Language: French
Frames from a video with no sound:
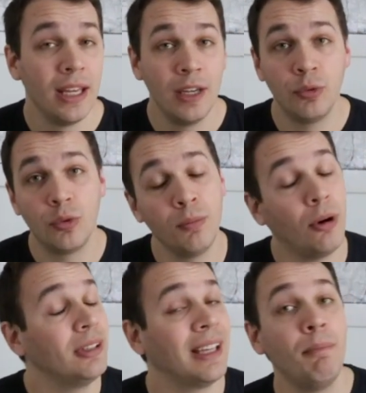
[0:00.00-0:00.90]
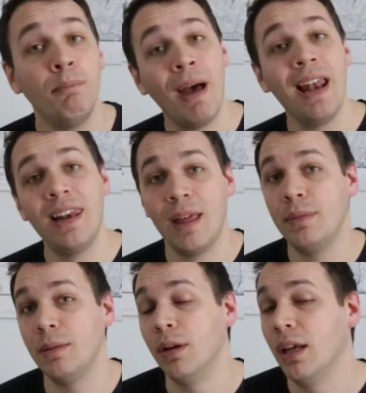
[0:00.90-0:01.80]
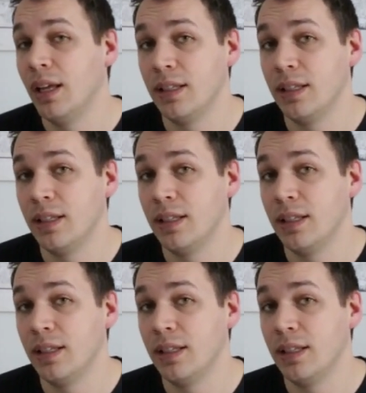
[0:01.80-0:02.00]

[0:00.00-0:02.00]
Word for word: Et vous comprendrez mal la Bible